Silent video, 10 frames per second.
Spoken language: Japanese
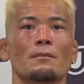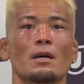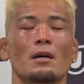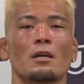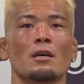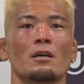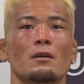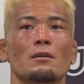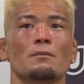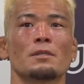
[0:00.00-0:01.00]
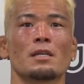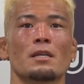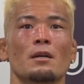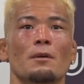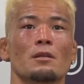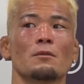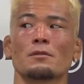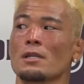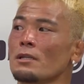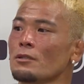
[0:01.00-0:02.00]
まあ、あれ、まあ、さっき
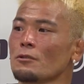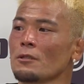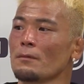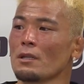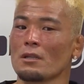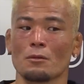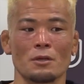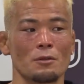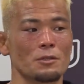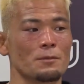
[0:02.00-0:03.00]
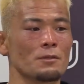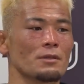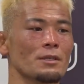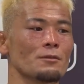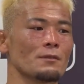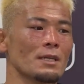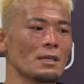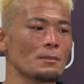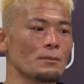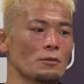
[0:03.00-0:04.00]
ラバタノフ選手と喋ってた時の自分っていうの
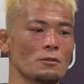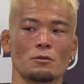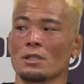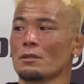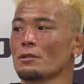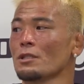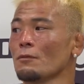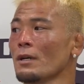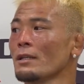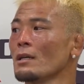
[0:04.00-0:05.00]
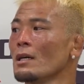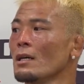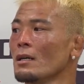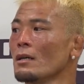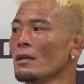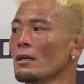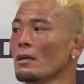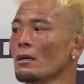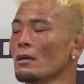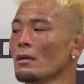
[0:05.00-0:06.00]
は、まあ、僕個人としての
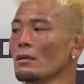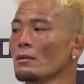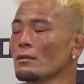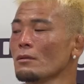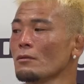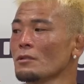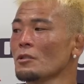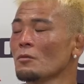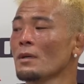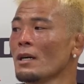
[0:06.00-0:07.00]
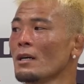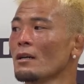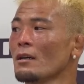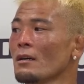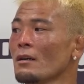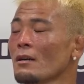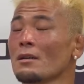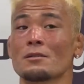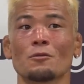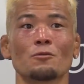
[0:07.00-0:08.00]
ファイターとしての、まあ、
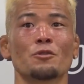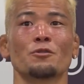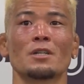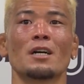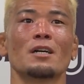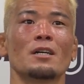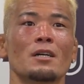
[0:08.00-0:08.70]
感想というか。